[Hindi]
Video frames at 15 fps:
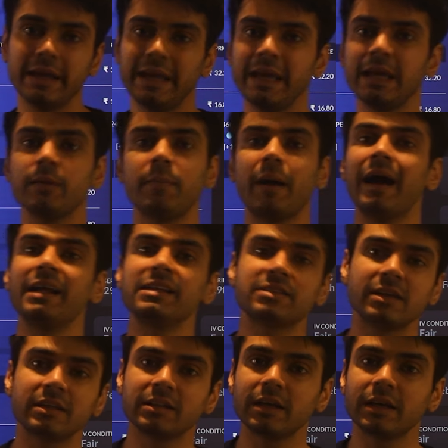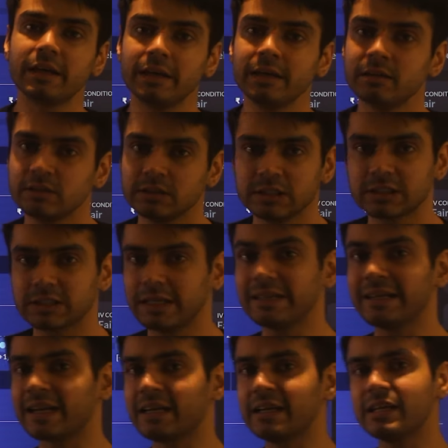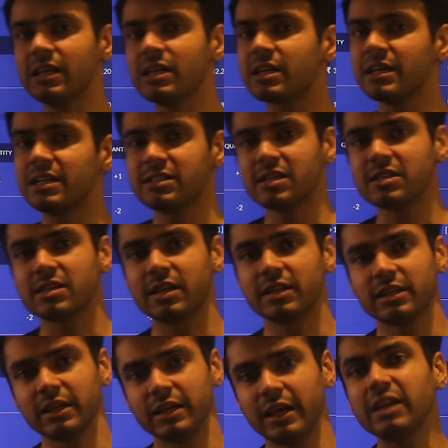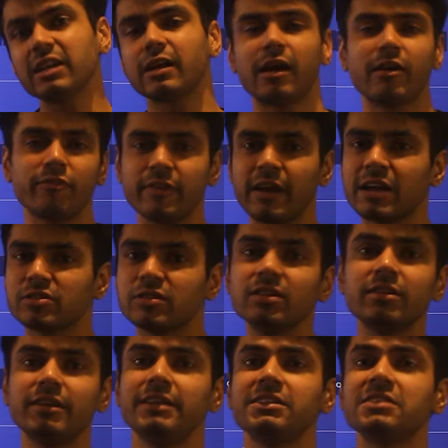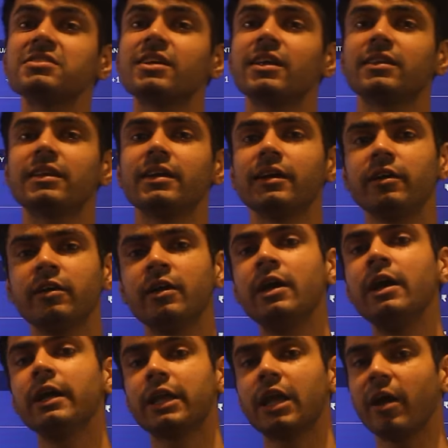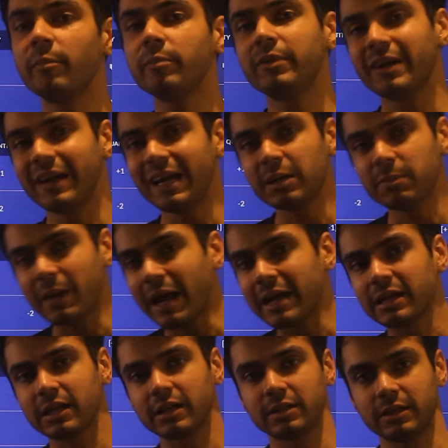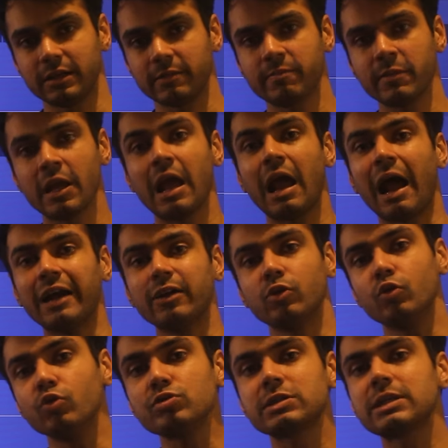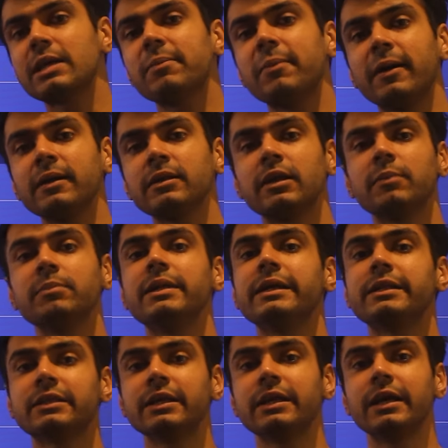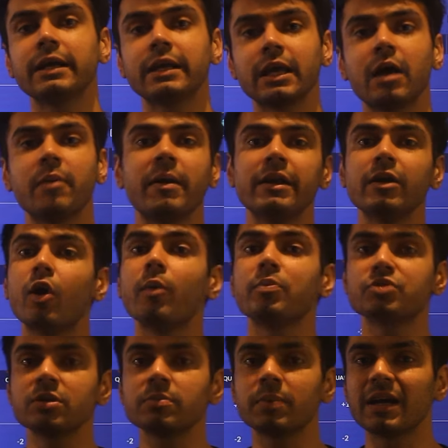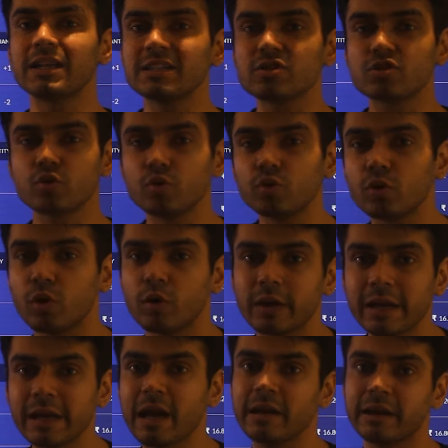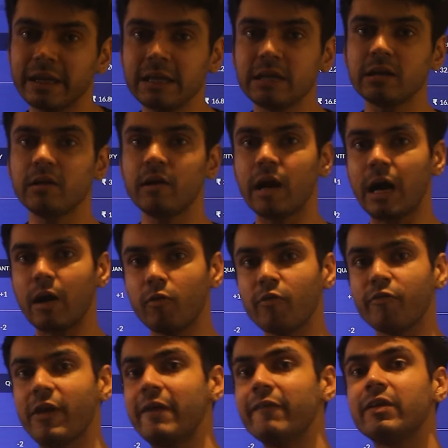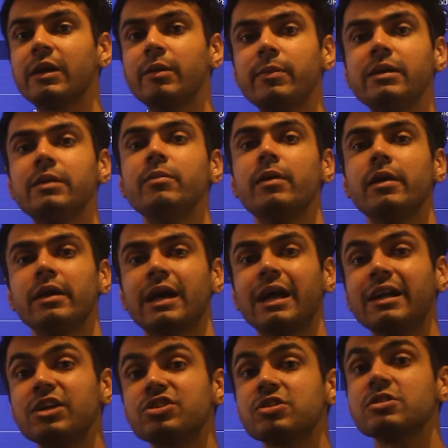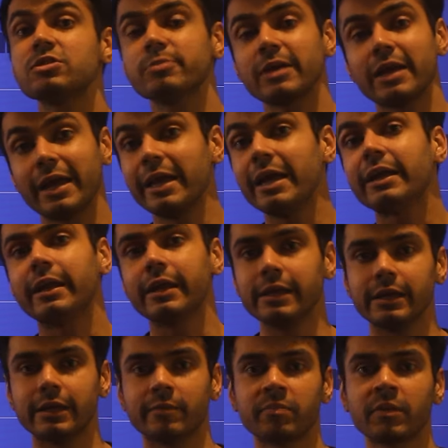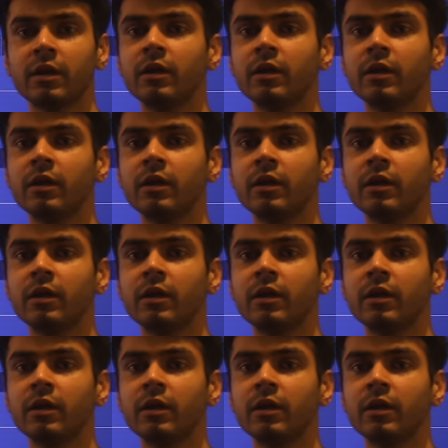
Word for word: एक बायस रहता है जिसके टेक्निकल रीजंस रहते हैं एंड काफ़ी एक्चुअली रीजंस रहते हैं कि हम ट्रेड प्लान करते हैं एंड उसके बाद हम देखते हैं कि हमारे ऑप्शन प्राइजेस सूट हो रहे हैं या नहीं वो फेवरेबल कंडीशंस में है या नहीं है